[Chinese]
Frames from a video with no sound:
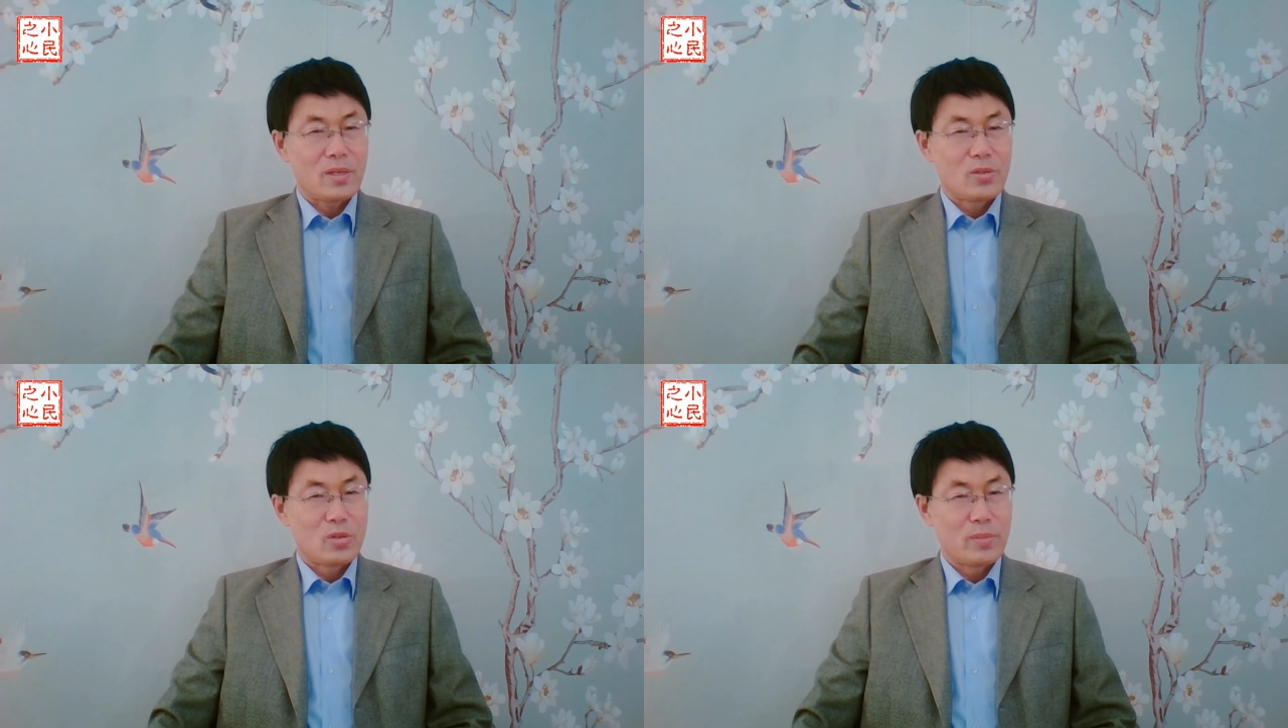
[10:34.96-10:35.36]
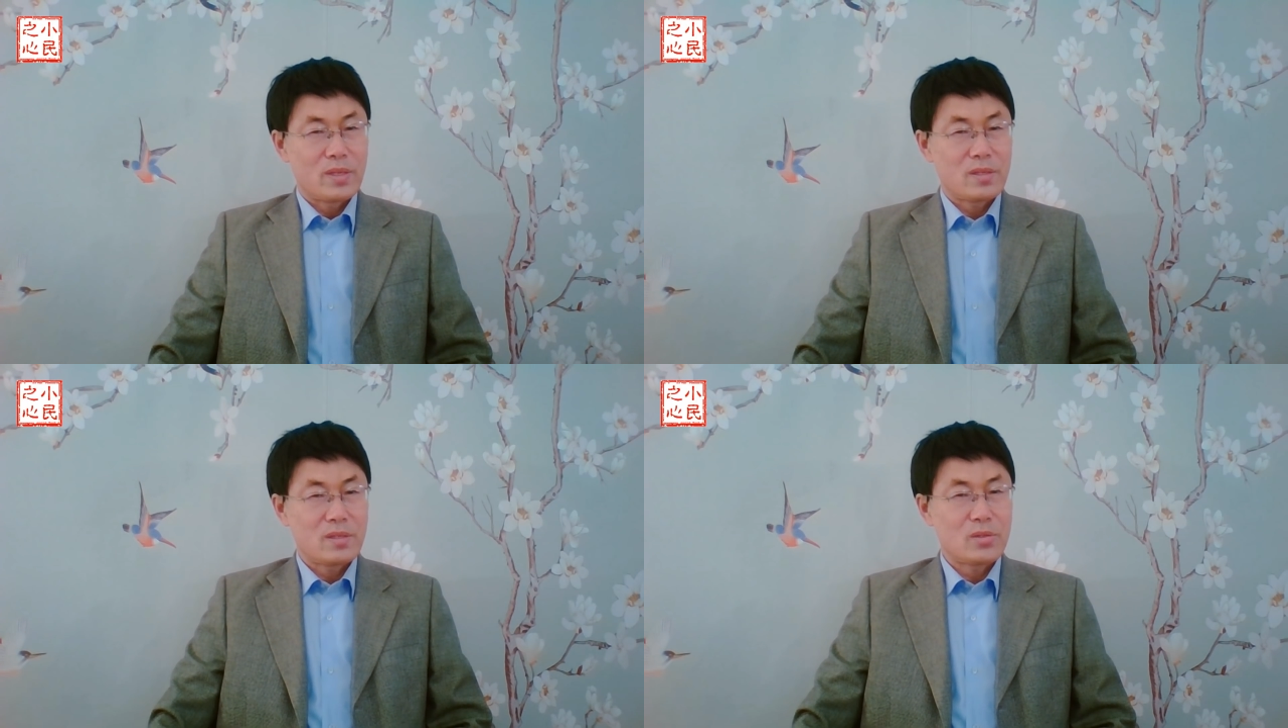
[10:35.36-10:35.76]
准备
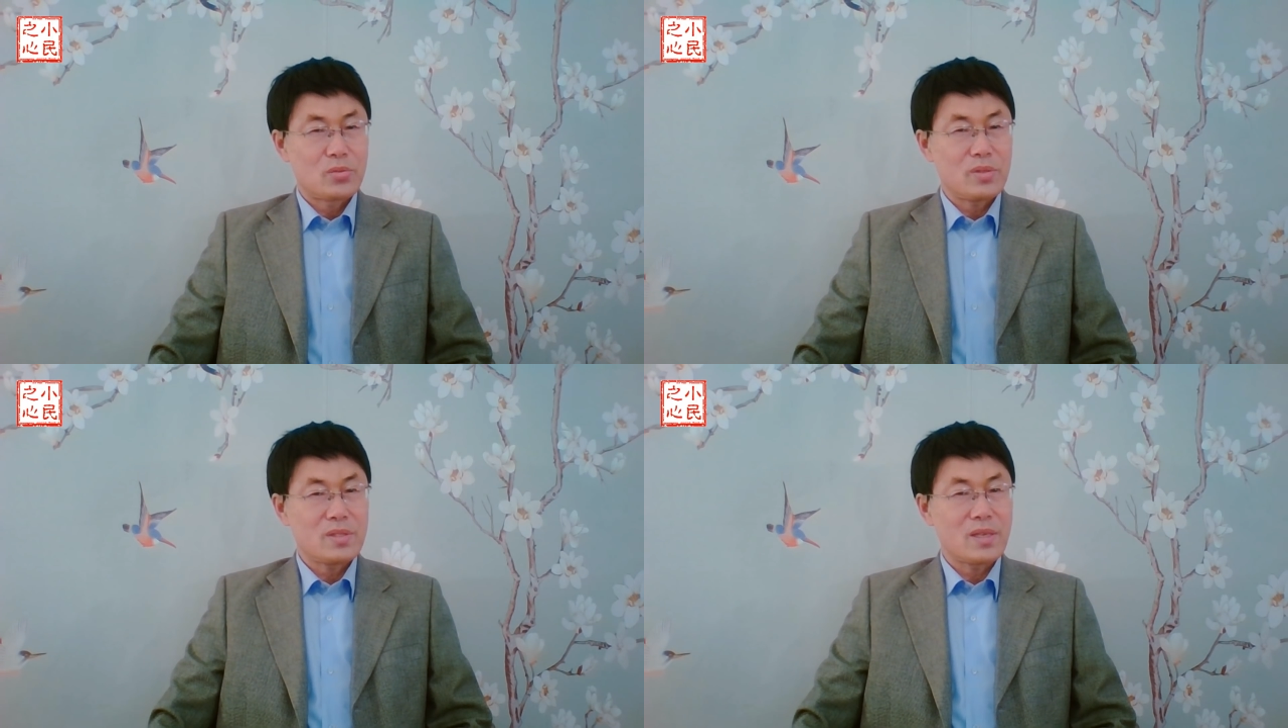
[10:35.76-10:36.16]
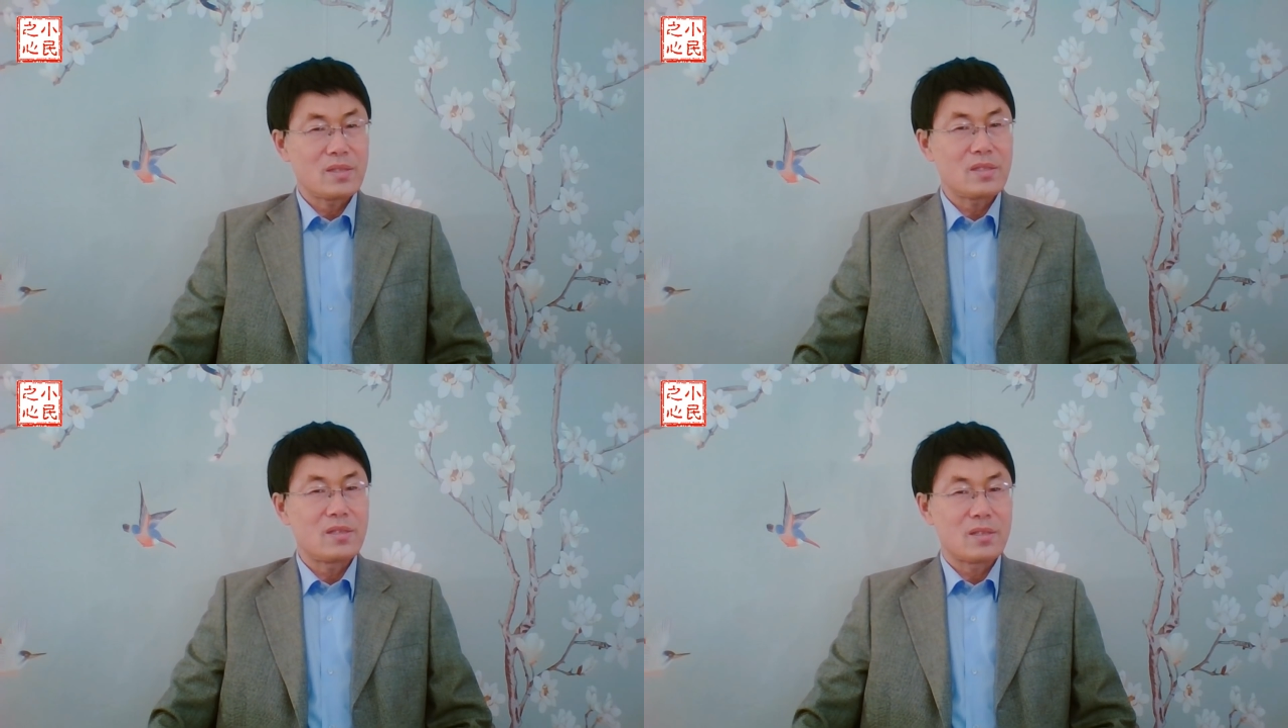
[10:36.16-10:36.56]
实施军衔
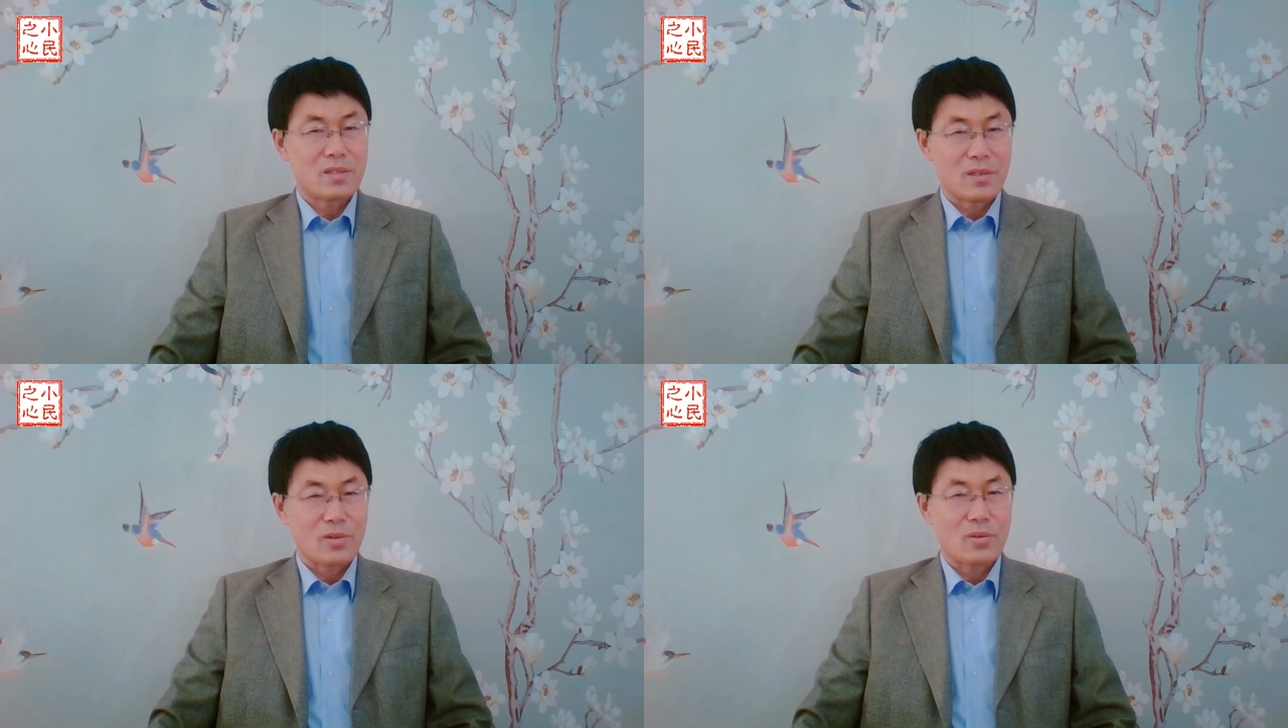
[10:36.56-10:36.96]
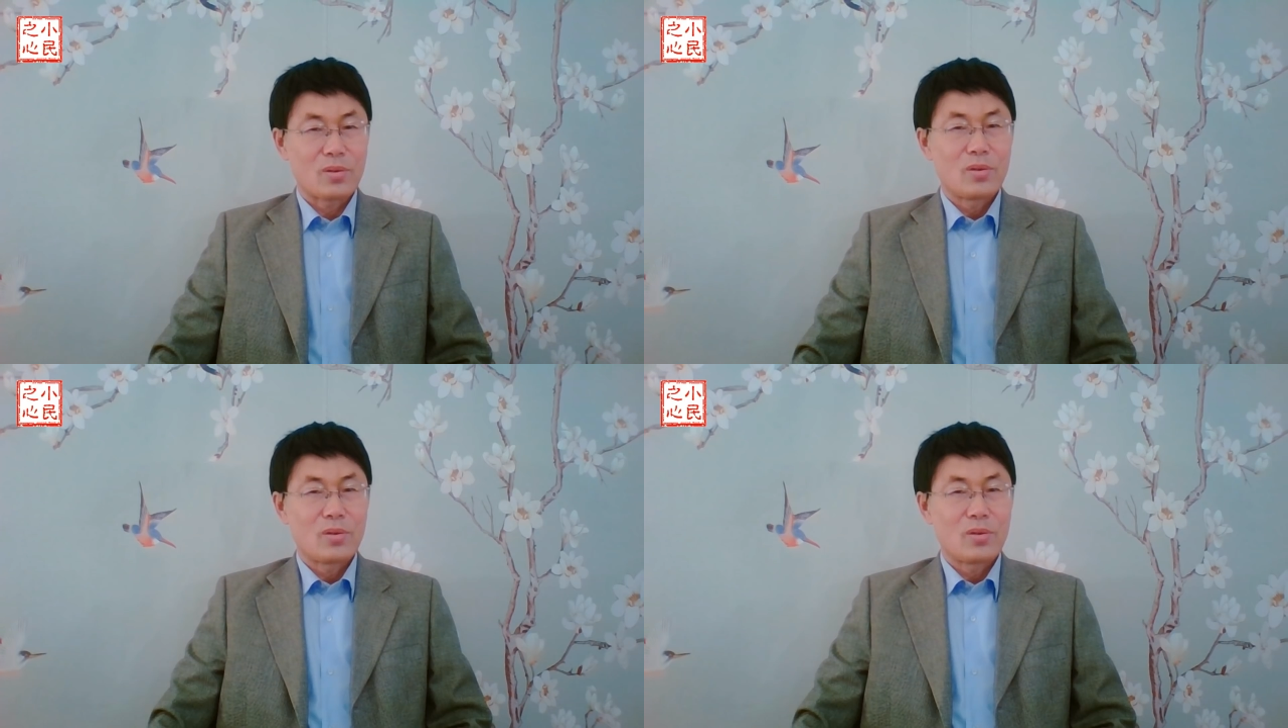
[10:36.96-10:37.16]
制的时候，